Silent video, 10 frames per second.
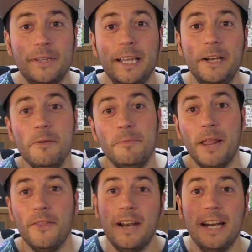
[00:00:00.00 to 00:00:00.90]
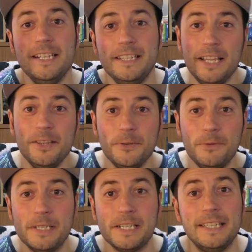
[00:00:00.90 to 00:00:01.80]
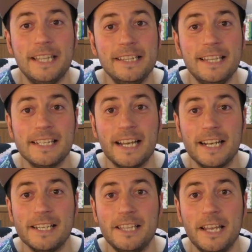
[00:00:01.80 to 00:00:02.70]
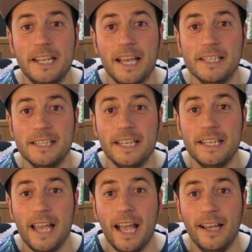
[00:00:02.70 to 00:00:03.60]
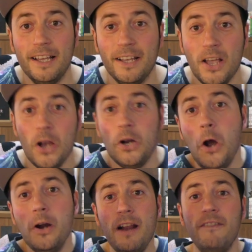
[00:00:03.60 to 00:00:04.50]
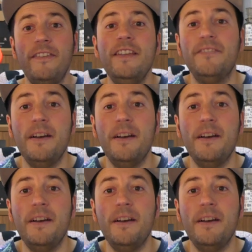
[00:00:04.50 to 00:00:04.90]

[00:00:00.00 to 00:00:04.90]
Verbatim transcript: te he comprado la Nintendo Switch que tantas ganas tenías de ella con el FIFA